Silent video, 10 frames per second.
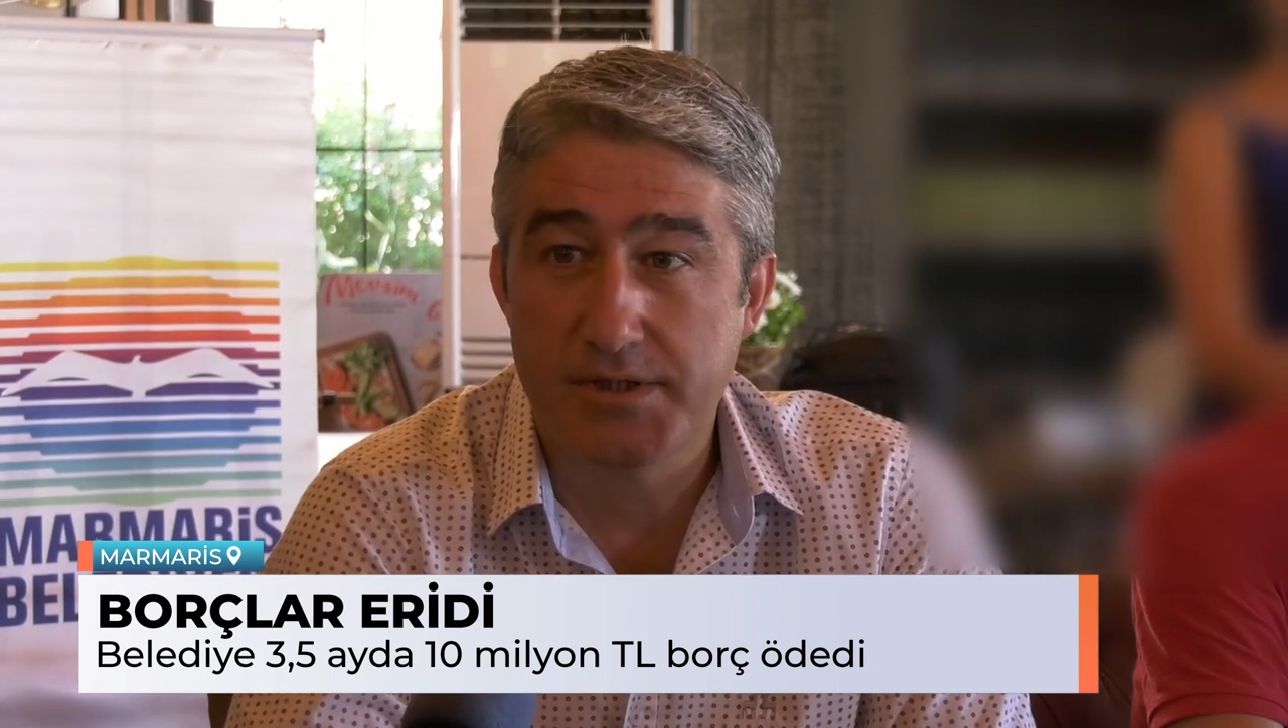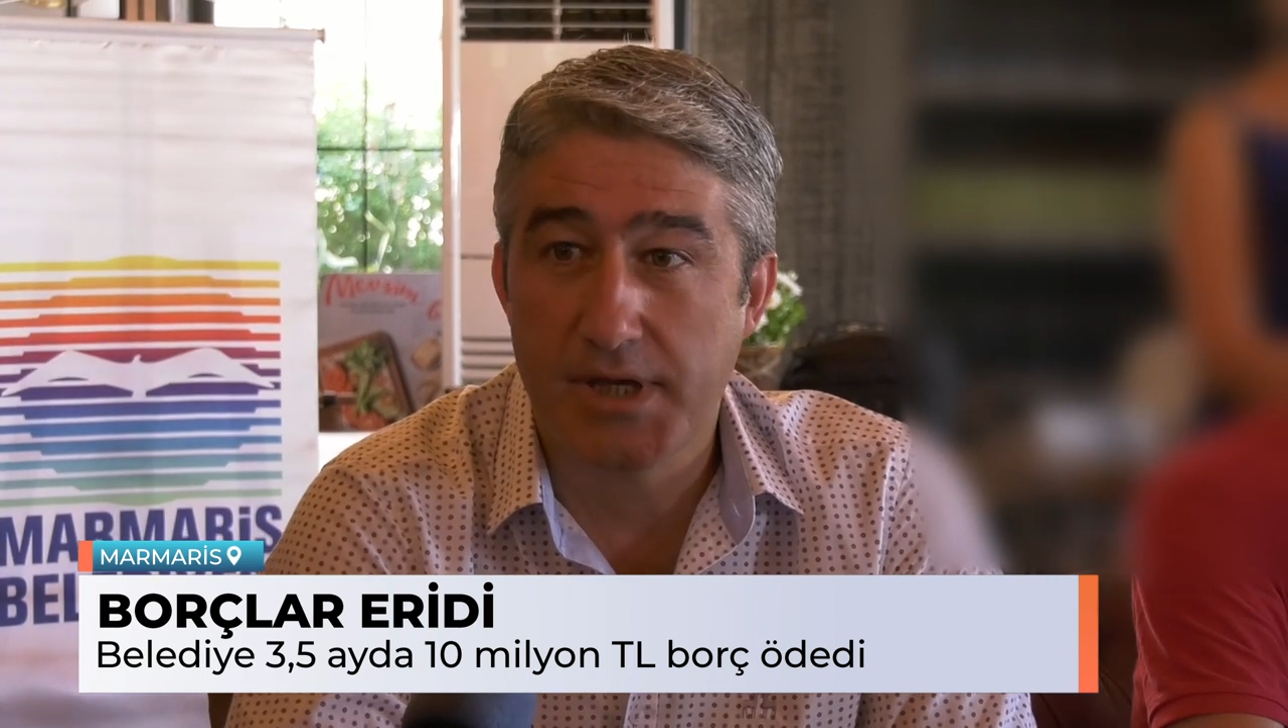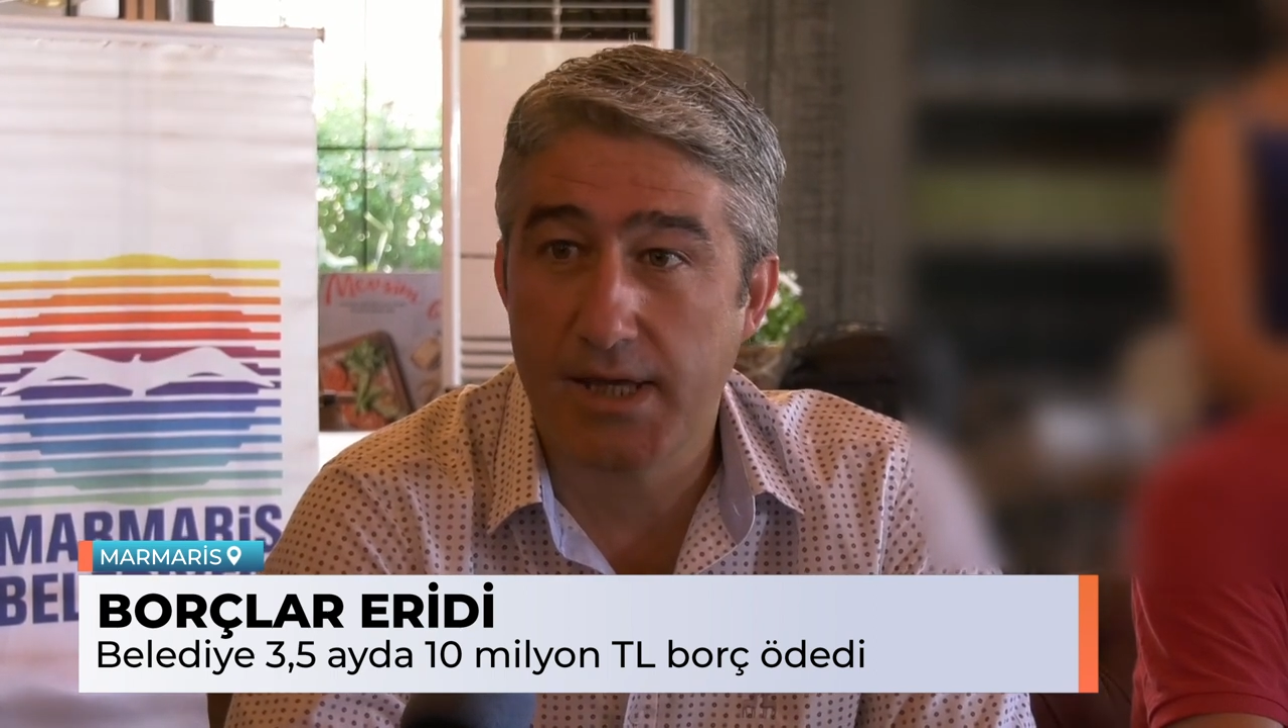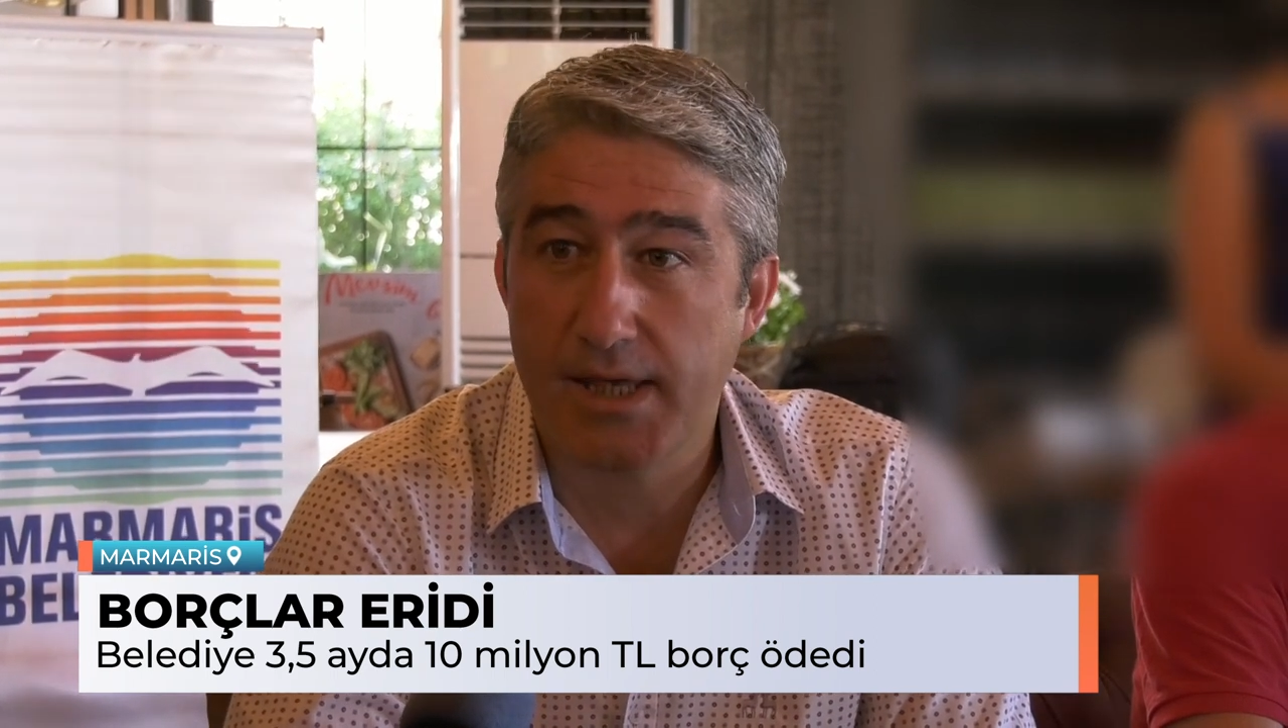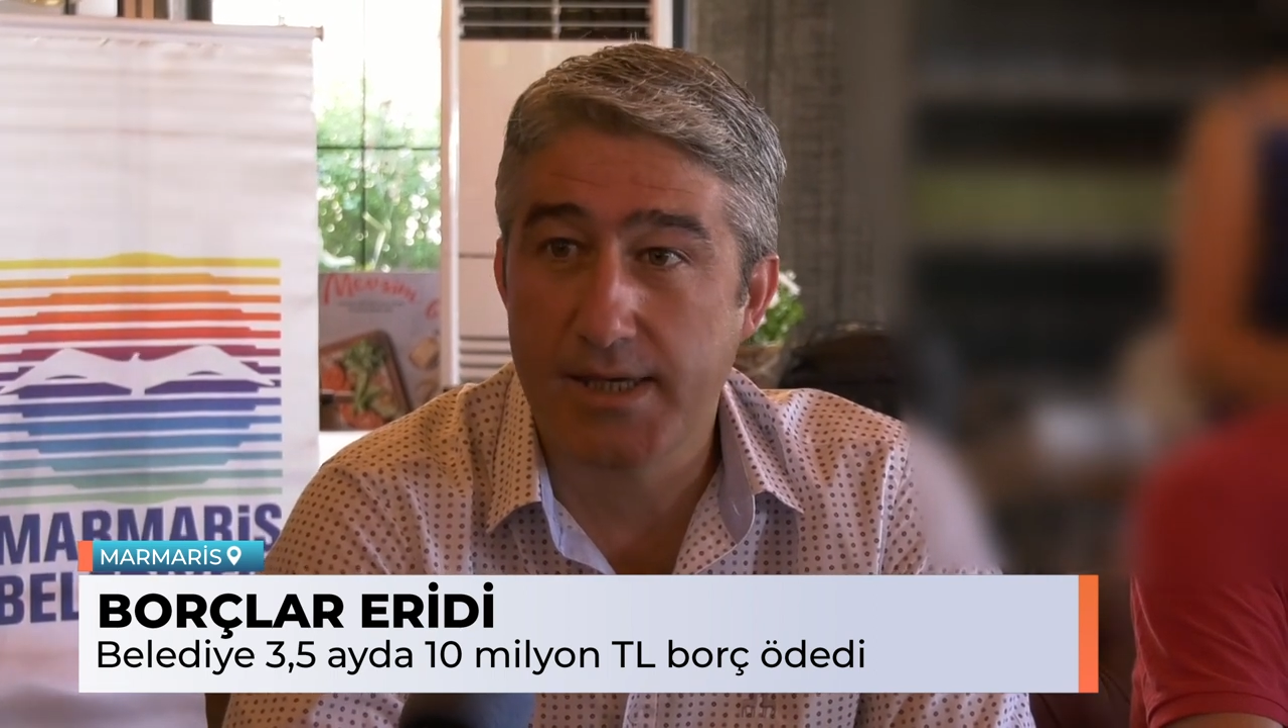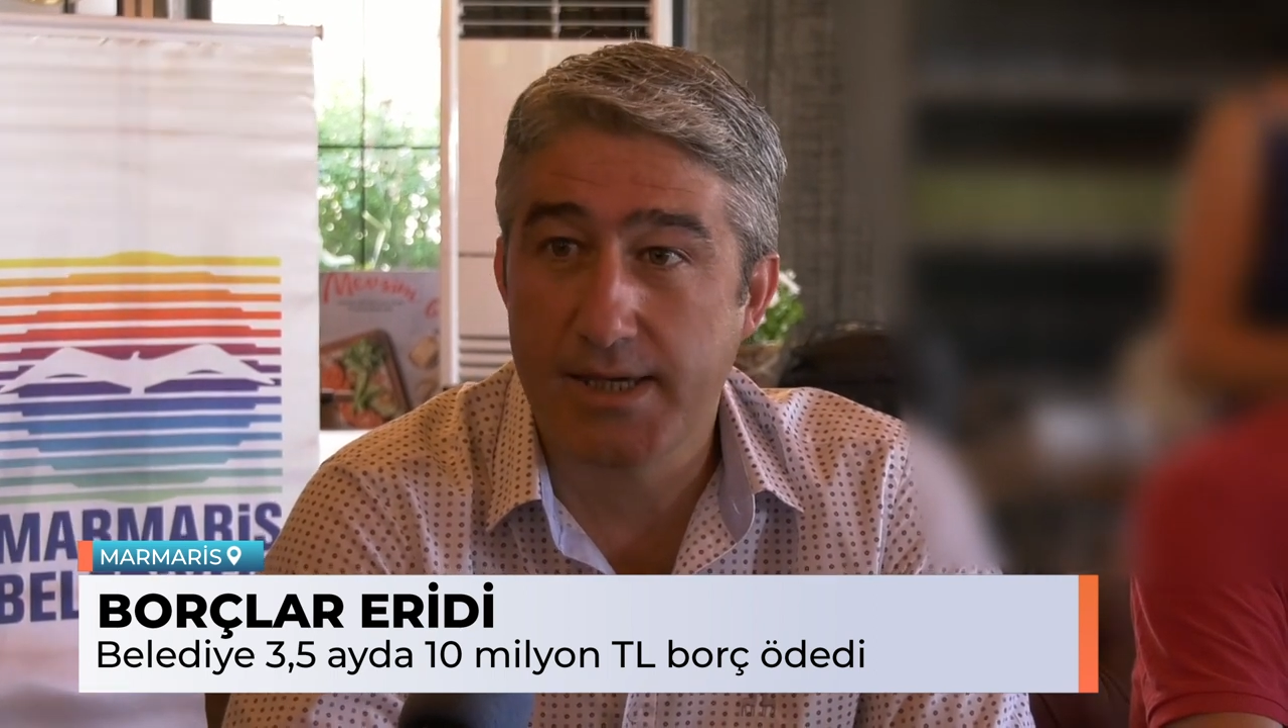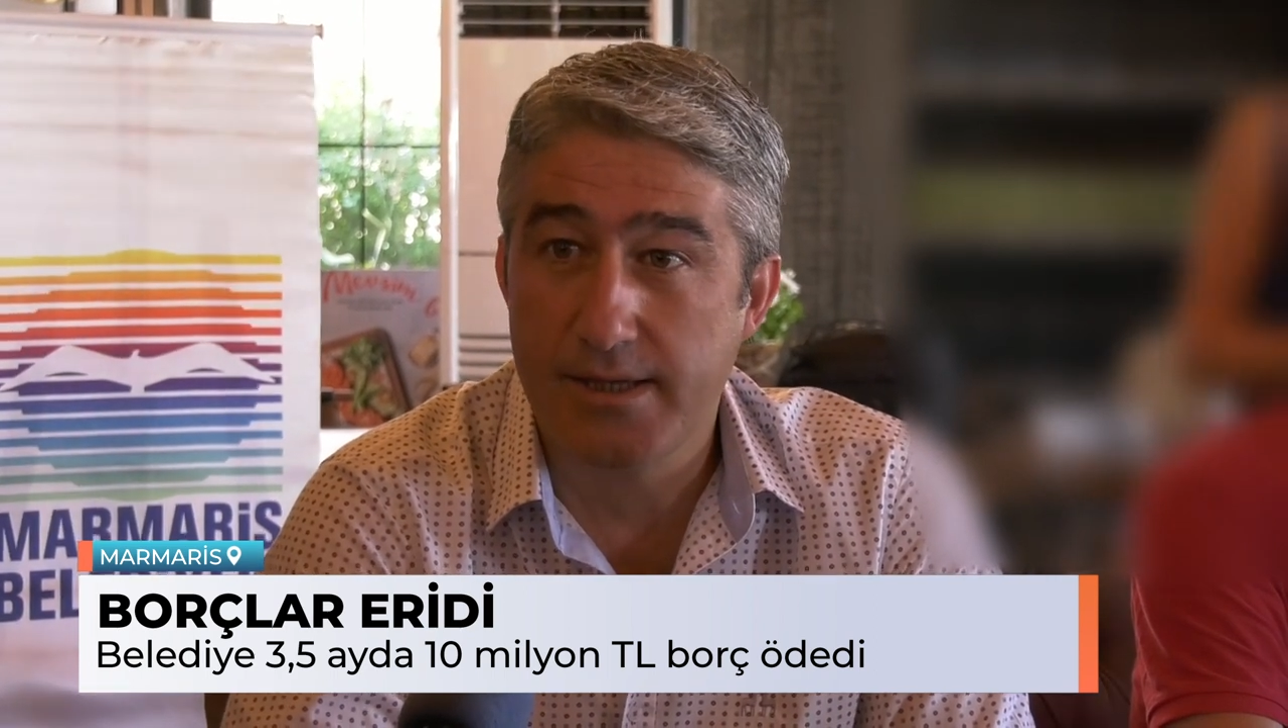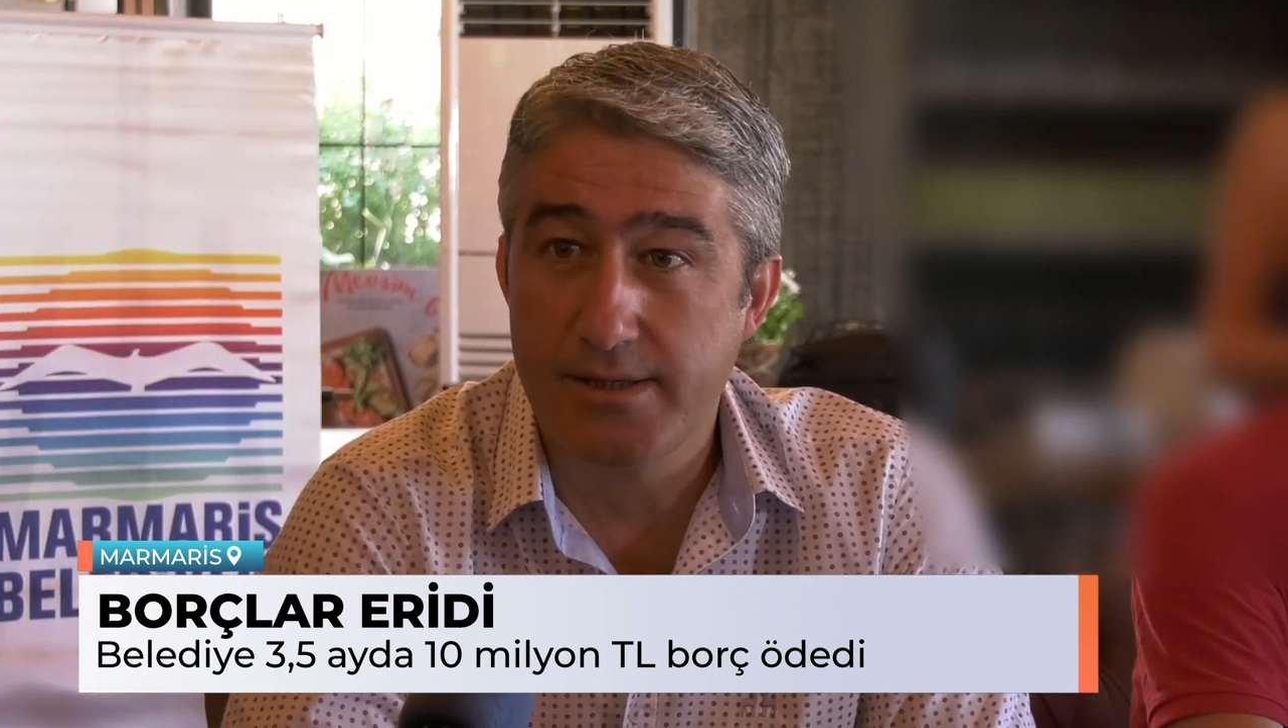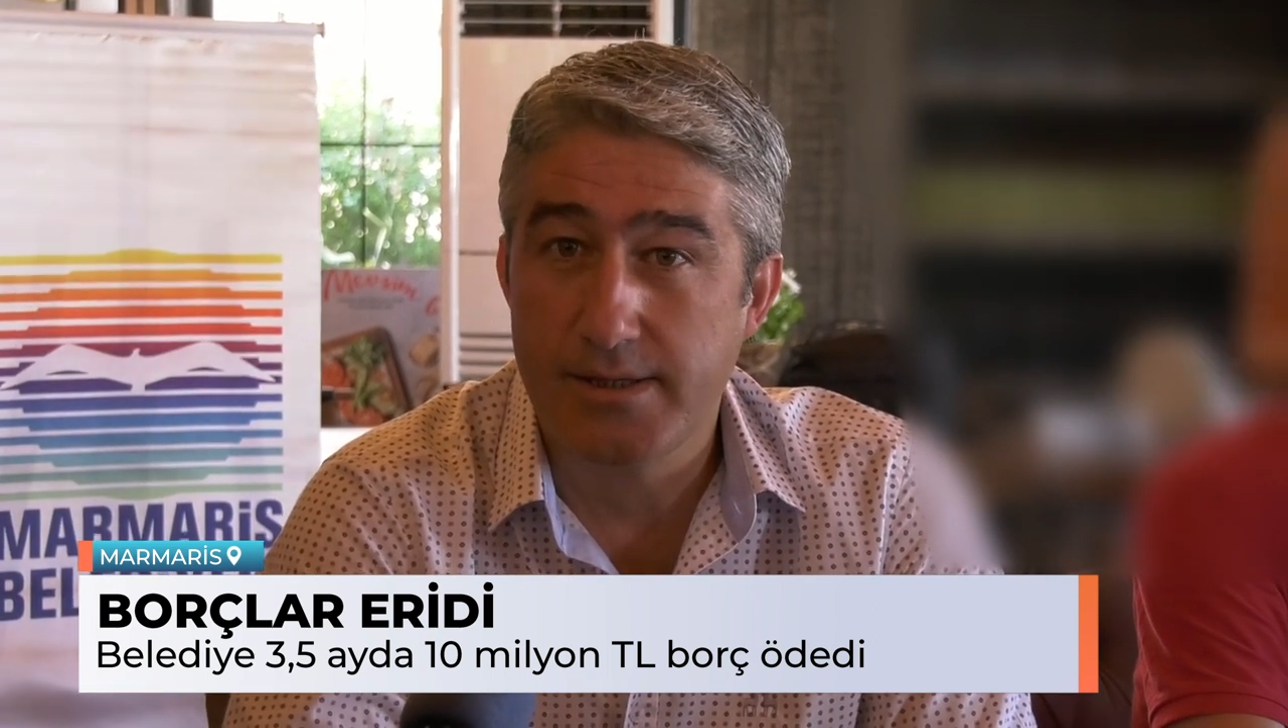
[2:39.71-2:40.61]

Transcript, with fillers: TL iken